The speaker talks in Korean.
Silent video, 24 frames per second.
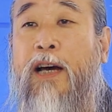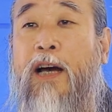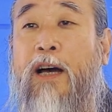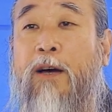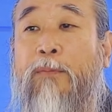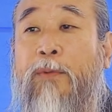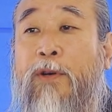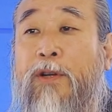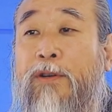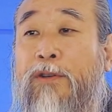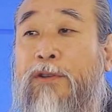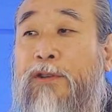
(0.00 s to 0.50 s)

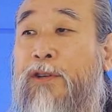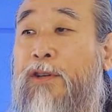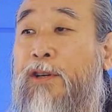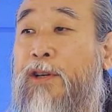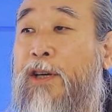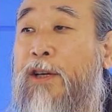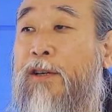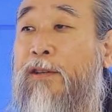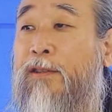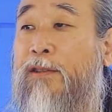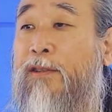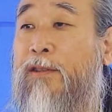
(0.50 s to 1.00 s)
하면은
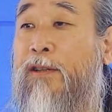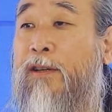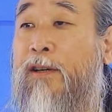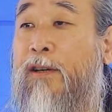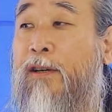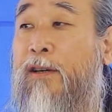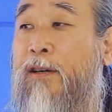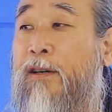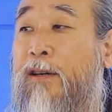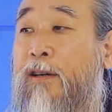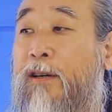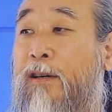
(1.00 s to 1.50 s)
여기는
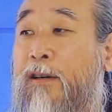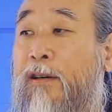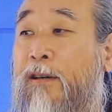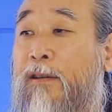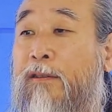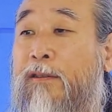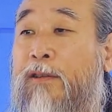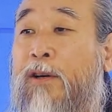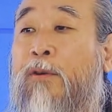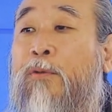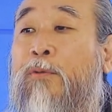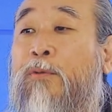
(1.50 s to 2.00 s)
어,
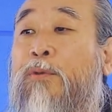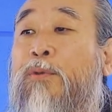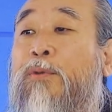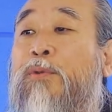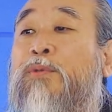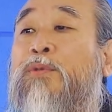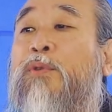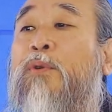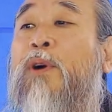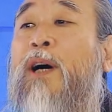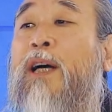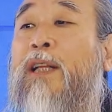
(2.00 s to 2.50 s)

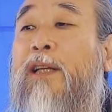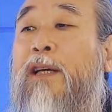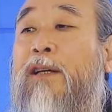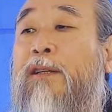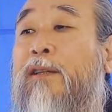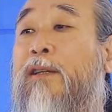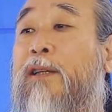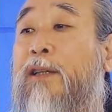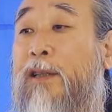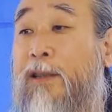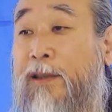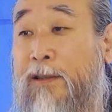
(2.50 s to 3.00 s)
연구소가
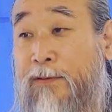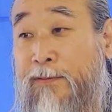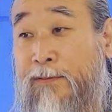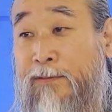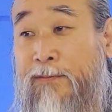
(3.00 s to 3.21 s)
되는 거예요.